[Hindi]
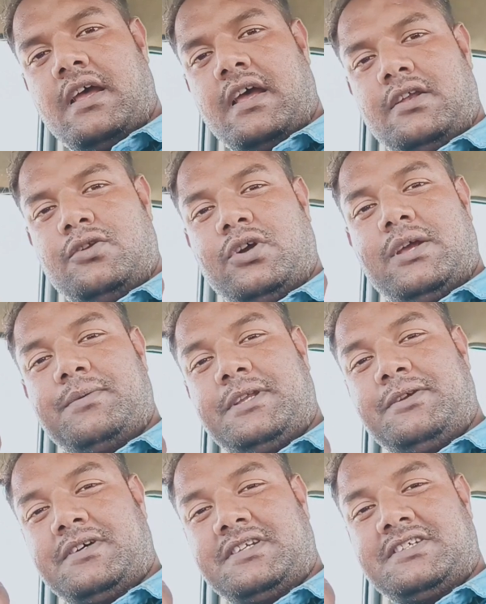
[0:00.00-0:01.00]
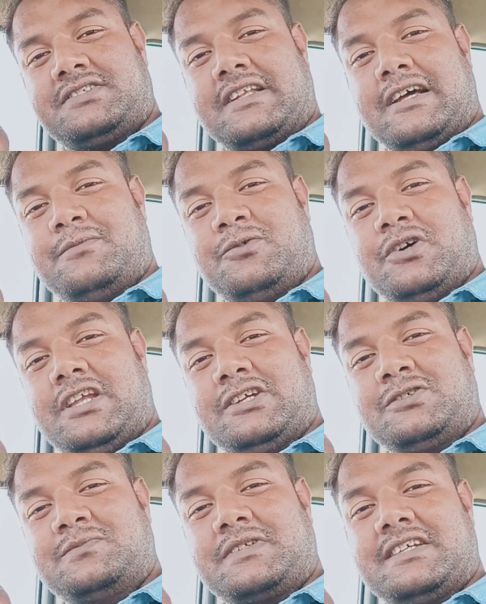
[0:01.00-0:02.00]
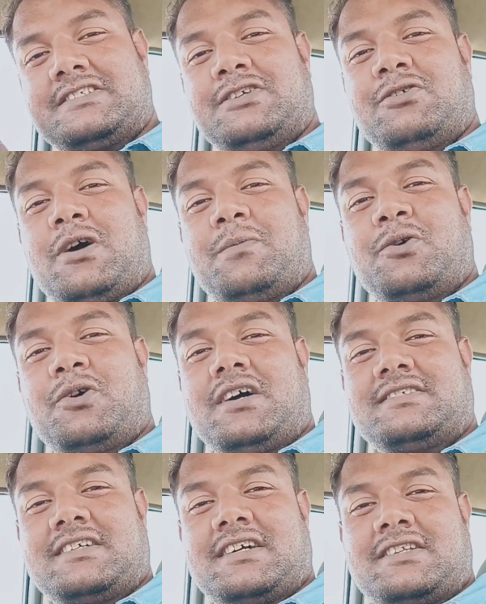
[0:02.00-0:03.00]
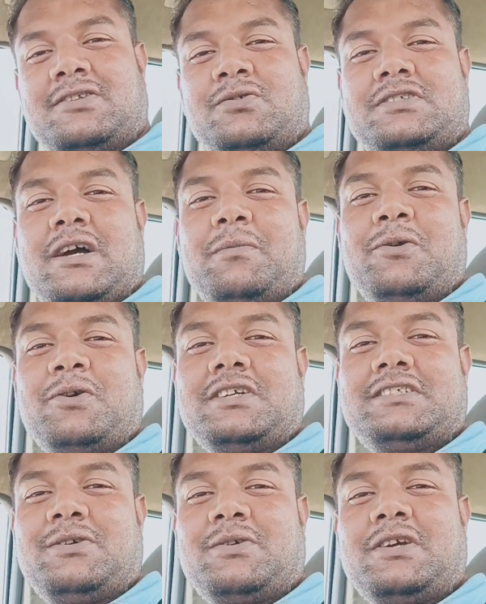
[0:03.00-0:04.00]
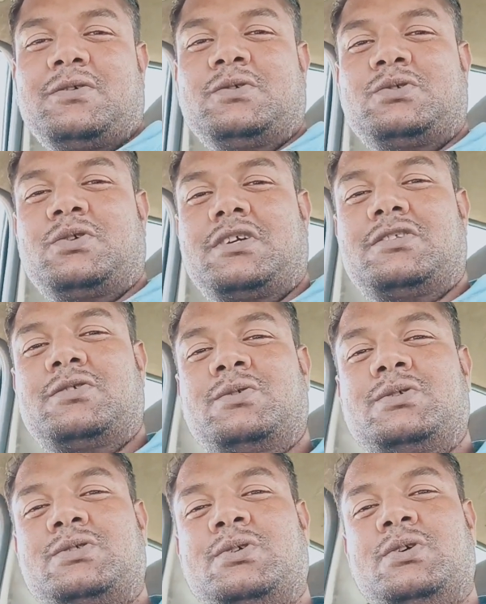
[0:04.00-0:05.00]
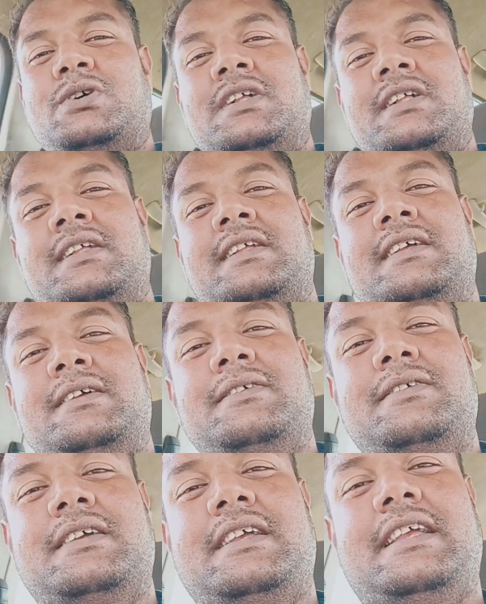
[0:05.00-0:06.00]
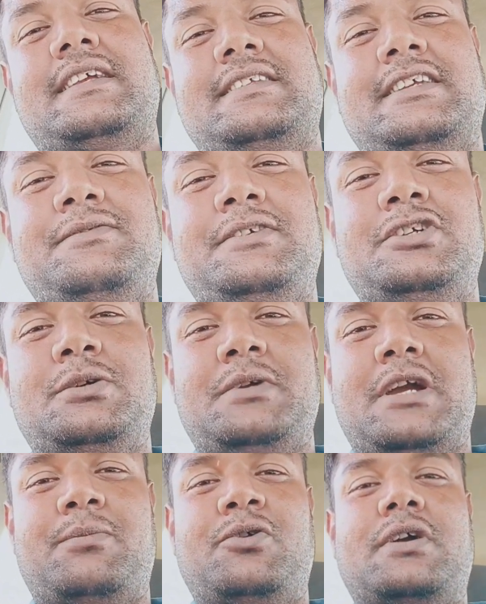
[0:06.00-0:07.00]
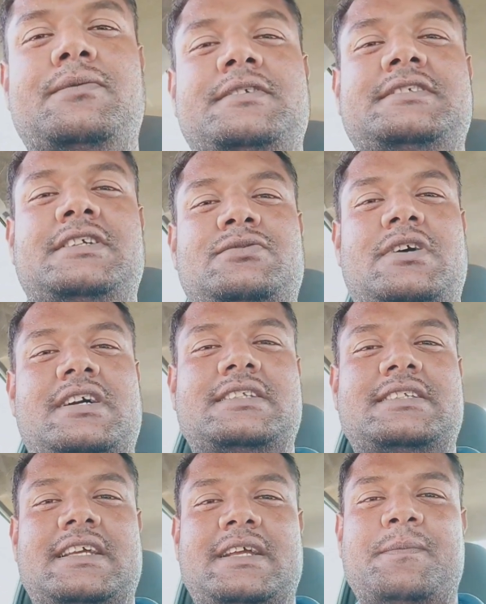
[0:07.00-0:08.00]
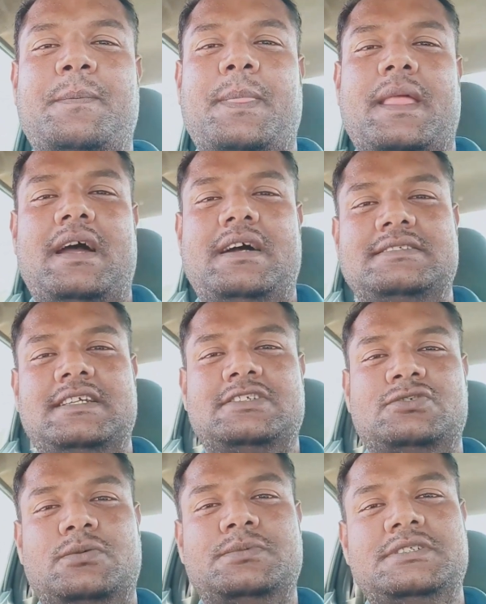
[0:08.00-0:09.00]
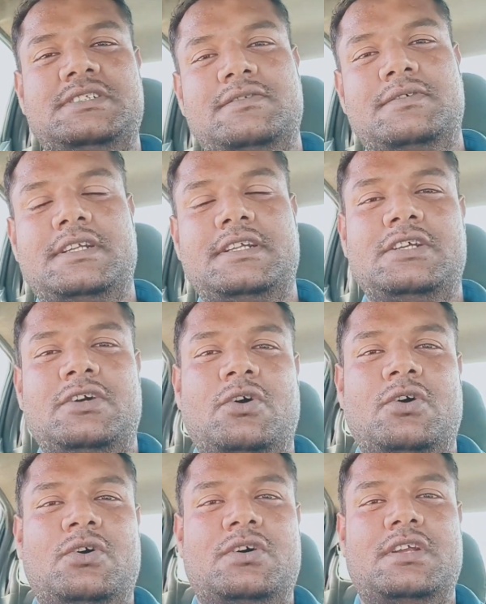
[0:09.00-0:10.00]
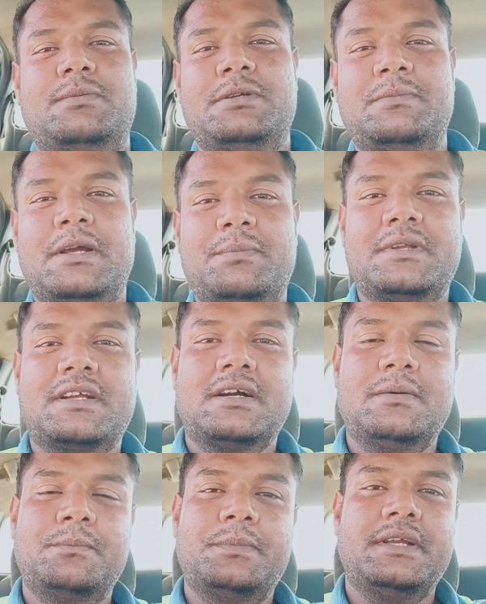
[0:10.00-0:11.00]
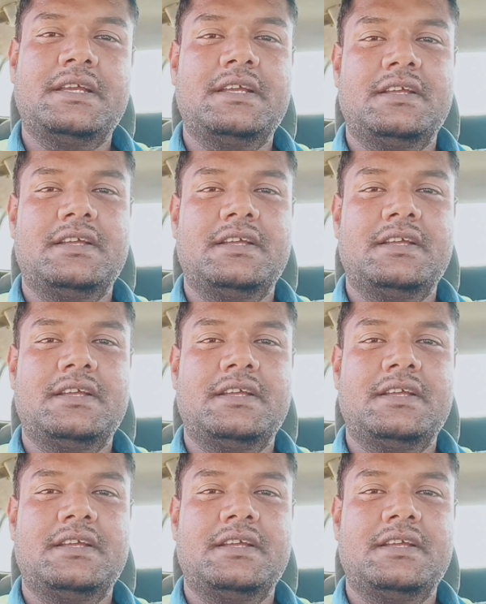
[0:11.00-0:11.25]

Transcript: हेलो एवरीवन अस्सलाम वालेकुम कैसे हो आप लोग आशा करता हूँ कि आप लोग अच्छे होंगे खुश होंगे तो दोस्तों एक नई वीडियो में आप लोग का फिर से स्वागत है आज है 24 जनवरी और अभी मैं अपने काम पे